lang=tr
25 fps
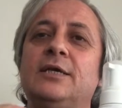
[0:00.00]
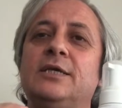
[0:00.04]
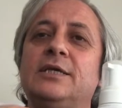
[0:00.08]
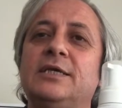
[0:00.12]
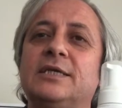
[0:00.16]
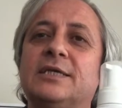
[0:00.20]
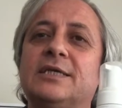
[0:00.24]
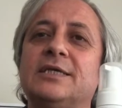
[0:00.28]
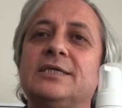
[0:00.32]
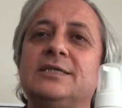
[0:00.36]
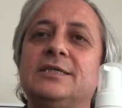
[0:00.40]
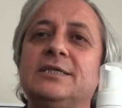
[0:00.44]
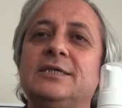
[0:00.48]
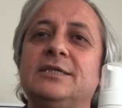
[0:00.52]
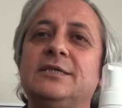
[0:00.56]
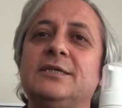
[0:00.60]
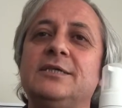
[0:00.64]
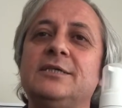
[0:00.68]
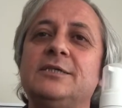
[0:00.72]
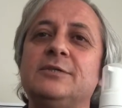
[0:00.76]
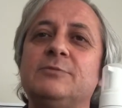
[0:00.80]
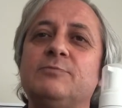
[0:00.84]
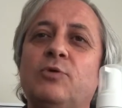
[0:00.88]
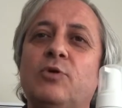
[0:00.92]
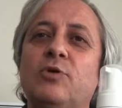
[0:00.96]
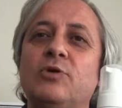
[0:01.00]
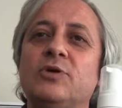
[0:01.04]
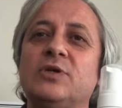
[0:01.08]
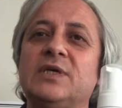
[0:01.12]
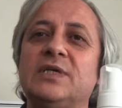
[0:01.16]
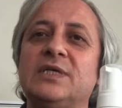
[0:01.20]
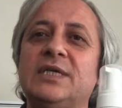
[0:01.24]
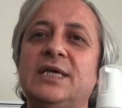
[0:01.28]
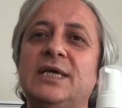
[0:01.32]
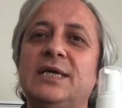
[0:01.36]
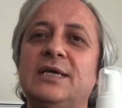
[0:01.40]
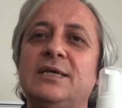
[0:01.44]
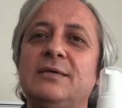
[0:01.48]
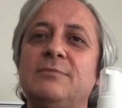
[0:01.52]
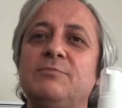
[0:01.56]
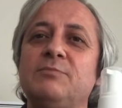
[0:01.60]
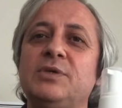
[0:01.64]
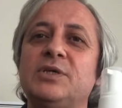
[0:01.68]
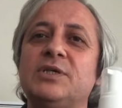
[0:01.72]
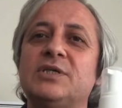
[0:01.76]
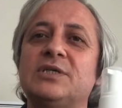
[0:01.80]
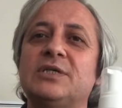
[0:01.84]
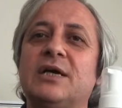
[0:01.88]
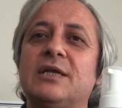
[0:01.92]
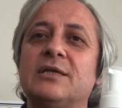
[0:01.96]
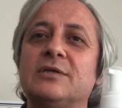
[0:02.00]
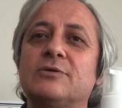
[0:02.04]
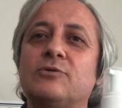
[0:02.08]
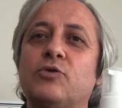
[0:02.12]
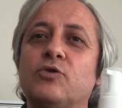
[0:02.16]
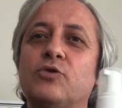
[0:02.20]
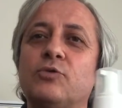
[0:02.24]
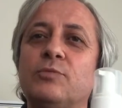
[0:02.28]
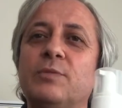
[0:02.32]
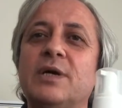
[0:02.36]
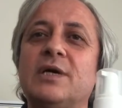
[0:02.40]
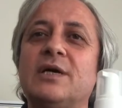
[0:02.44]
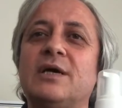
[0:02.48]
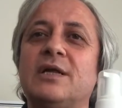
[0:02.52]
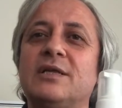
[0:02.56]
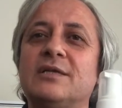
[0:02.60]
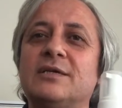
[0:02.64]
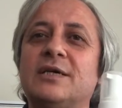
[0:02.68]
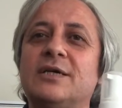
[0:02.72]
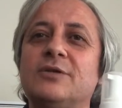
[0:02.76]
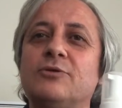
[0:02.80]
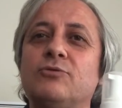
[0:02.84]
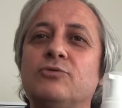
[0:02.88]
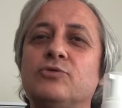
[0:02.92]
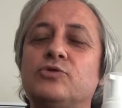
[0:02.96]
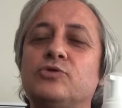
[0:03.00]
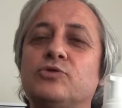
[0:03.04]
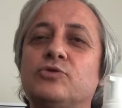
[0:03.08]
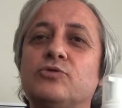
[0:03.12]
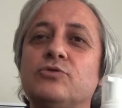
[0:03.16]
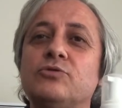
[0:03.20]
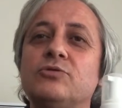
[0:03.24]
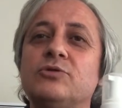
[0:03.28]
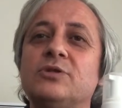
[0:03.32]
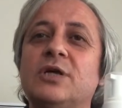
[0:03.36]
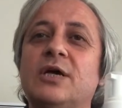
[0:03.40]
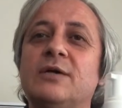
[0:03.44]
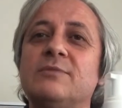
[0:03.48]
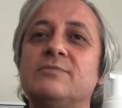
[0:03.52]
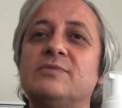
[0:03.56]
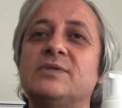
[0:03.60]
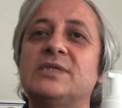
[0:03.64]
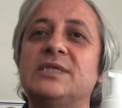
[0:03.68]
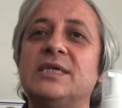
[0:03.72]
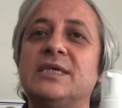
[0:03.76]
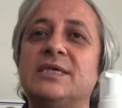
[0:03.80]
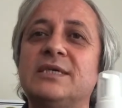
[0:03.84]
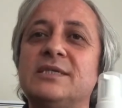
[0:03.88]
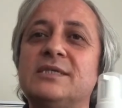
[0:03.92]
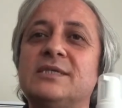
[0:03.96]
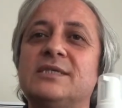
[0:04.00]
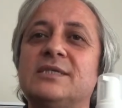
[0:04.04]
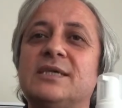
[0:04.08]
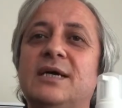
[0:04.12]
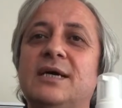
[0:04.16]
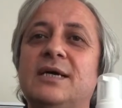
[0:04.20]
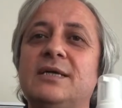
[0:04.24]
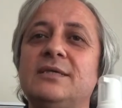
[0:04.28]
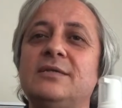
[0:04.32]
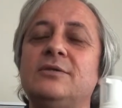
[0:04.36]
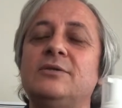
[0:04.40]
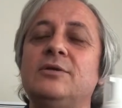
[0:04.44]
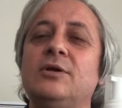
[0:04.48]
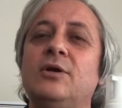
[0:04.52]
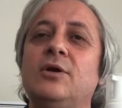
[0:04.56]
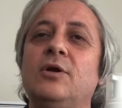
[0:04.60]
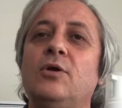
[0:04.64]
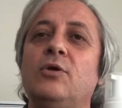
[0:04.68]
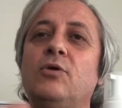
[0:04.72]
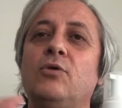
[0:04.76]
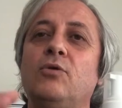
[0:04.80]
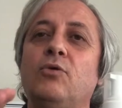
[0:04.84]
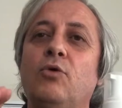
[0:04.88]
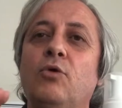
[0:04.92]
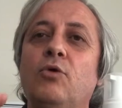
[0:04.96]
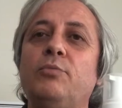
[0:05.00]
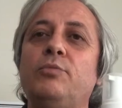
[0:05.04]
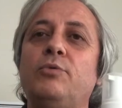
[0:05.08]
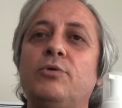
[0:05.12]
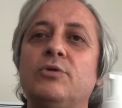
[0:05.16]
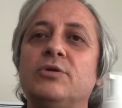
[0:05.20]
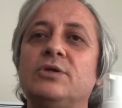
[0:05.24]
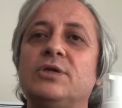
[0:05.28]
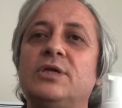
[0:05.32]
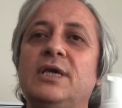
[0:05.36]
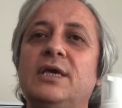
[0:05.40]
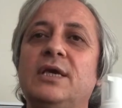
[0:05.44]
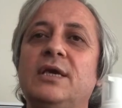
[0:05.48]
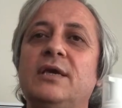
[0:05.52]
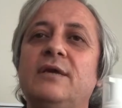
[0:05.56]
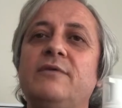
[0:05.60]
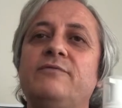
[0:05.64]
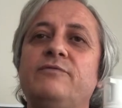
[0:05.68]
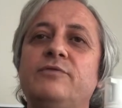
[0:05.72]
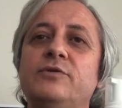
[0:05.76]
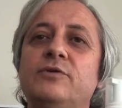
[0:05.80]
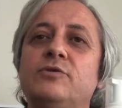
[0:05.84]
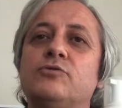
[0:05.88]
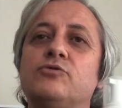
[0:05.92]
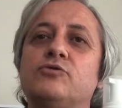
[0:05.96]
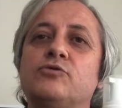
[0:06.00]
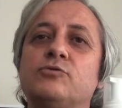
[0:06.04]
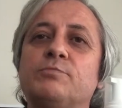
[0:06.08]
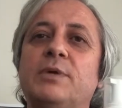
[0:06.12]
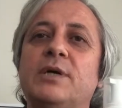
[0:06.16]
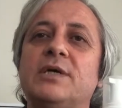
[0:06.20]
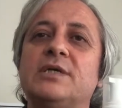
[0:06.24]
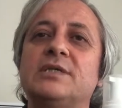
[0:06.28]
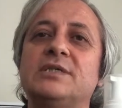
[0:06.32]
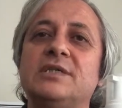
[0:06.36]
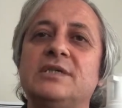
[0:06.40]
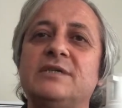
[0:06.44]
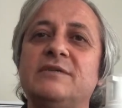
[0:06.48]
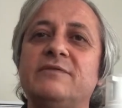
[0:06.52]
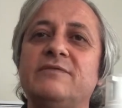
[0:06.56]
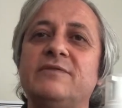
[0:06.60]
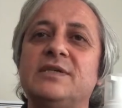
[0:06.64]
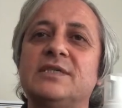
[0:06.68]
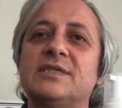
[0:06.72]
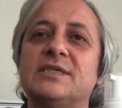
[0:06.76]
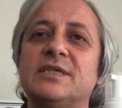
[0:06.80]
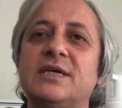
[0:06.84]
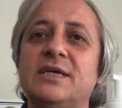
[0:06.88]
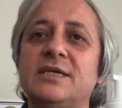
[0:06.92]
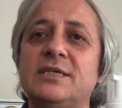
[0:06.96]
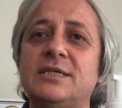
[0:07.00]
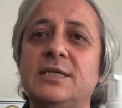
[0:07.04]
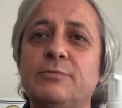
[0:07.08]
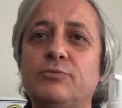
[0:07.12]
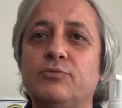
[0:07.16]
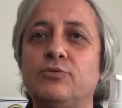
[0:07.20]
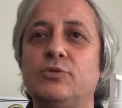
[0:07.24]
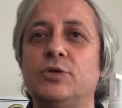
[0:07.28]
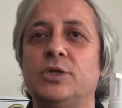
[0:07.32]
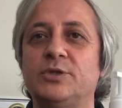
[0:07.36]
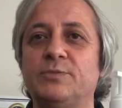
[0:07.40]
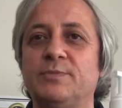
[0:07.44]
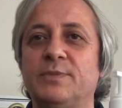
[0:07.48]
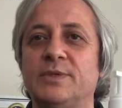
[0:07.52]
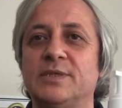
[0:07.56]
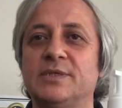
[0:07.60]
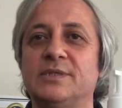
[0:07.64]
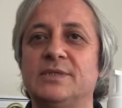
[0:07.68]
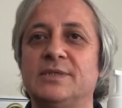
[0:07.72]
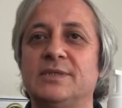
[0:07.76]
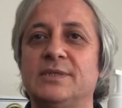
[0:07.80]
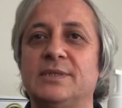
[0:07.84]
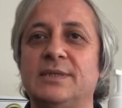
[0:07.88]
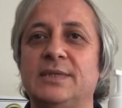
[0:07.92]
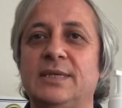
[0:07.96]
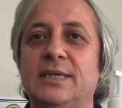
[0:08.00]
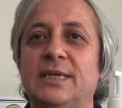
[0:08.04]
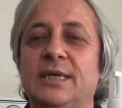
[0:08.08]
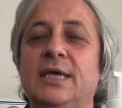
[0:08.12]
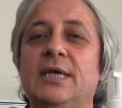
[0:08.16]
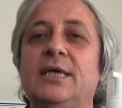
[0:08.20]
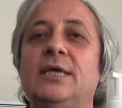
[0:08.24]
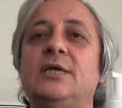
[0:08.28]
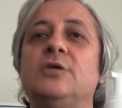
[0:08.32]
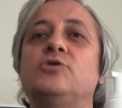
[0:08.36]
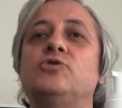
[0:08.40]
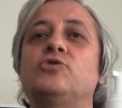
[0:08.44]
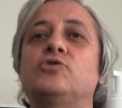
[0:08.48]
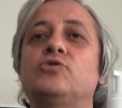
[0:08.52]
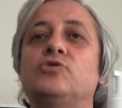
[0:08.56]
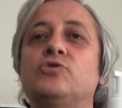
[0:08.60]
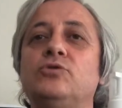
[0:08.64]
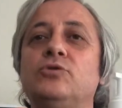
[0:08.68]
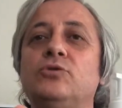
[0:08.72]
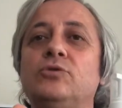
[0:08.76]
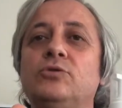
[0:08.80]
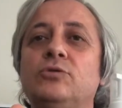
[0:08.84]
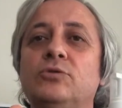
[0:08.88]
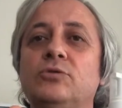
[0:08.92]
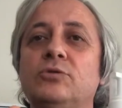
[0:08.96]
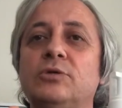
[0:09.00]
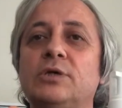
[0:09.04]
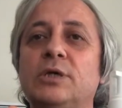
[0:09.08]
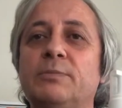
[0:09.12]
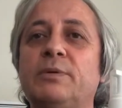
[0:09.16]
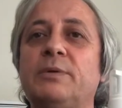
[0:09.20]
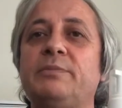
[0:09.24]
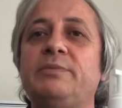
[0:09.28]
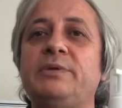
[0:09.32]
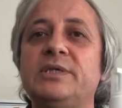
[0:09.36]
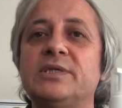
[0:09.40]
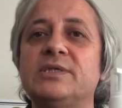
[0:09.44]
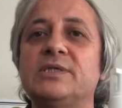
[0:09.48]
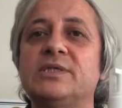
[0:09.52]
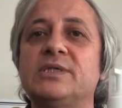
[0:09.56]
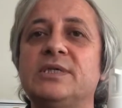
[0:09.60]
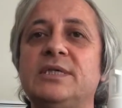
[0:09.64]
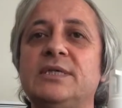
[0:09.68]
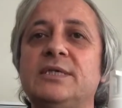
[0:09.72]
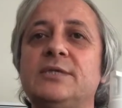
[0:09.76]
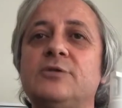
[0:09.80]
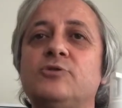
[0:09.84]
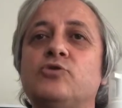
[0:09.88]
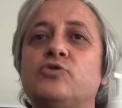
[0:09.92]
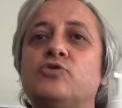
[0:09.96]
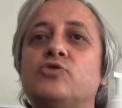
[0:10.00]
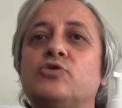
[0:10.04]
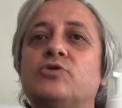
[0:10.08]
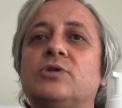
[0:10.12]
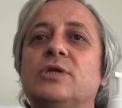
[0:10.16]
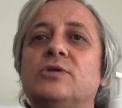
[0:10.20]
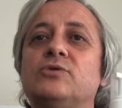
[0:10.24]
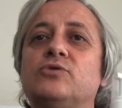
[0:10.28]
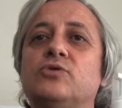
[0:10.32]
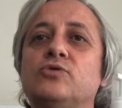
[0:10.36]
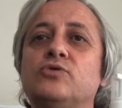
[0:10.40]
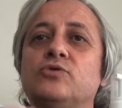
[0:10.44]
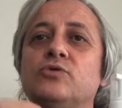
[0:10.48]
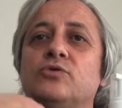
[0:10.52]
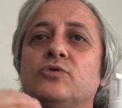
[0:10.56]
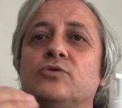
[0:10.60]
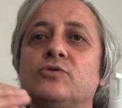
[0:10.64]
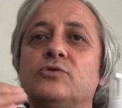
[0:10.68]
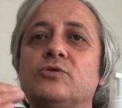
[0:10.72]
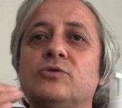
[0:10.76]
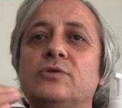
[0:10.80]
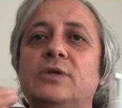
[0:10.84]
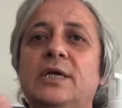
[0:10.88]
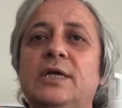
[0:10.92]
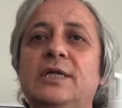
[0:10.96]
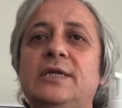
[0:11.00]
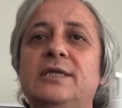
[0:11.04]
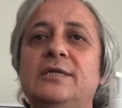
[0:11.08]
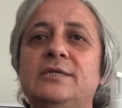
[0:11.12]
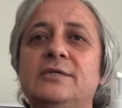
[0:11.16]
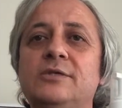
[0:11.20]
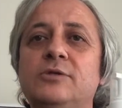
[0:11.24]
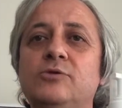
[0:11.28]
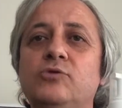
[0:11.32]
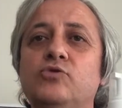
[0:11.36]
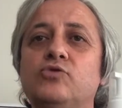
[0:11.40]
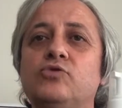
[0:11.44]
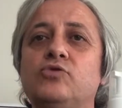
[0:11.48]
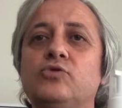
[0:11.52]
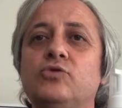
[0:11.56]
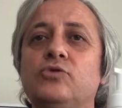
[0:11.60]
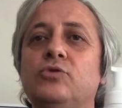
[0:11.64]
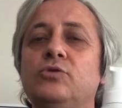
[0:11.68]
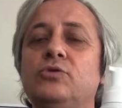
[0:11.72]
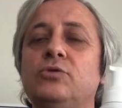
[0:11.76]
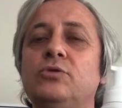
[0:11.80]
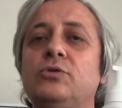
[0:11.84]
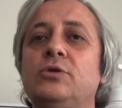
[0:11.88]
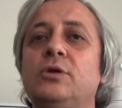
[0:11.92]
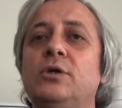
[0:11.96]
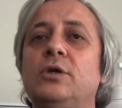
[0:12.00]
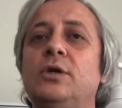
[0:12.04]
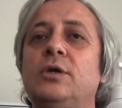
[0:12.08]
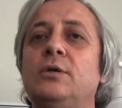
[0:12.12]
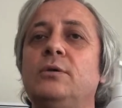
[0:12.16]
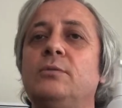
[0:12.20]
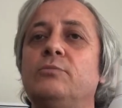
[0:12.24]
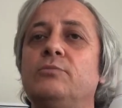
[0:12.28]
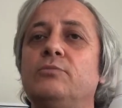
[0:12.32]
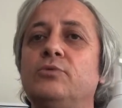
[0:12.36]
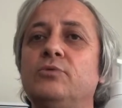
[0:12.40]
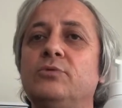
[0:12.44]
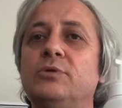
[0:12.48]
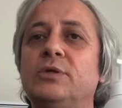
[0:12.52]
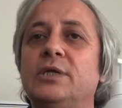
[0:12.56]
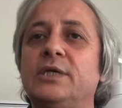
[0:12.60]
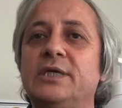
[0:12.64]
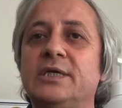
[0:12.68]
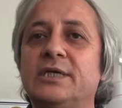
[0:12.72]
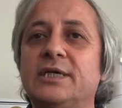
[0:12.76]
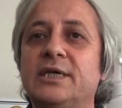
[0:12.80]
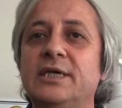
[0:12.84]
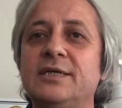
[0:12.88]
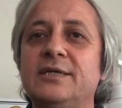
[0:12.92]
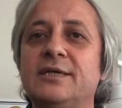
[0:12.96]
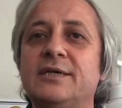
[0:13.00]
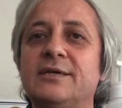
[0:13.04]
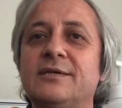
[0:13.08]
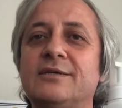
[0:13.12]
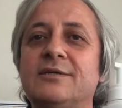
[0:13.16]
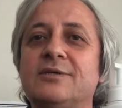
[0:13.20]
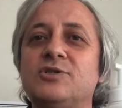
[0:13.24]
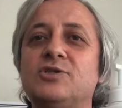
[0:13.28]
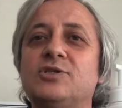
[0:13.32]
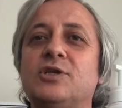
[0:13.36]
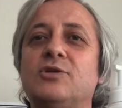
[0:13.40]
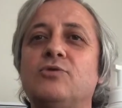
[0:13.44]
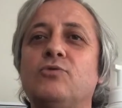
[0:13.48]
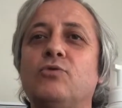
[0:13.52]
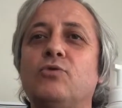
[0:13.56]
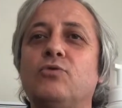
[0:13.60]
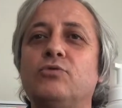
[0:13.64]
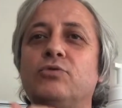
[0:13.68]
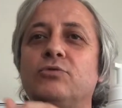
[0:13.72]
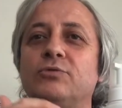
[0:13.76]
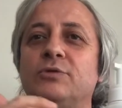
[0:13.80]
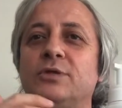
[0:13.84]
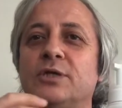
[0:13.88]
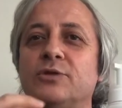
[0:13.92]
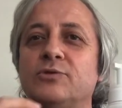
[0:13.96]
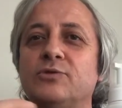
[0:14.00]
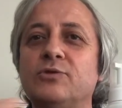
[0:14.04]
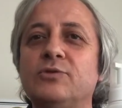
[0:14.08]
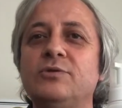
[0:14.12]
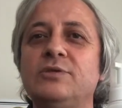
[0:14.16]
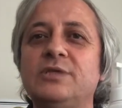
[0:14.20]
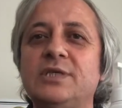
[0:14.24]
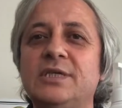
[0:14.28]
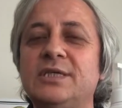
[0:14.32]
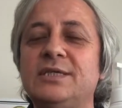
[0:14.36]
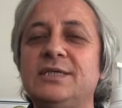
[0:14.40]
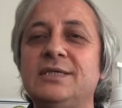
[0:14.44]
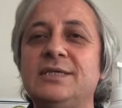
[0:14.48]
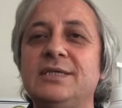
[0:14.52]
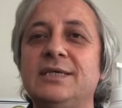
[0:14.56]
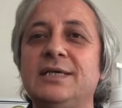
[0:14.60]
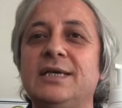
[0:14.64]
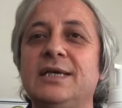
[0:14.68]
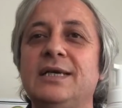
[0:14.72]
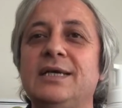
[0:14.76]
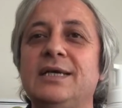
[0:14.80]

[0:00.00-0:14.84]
Yıkadığınız bölgede bir kal koruma kalkanı oluşturur. Tam 8 saat o bölgeye virüs, bakteri vesaire bulaşmaz. Şunu yapabilirsiniz. Çocukları çocuğunuzun elinizi yüzünü bununla yıkayın arkadaşlar okuluna gönderin.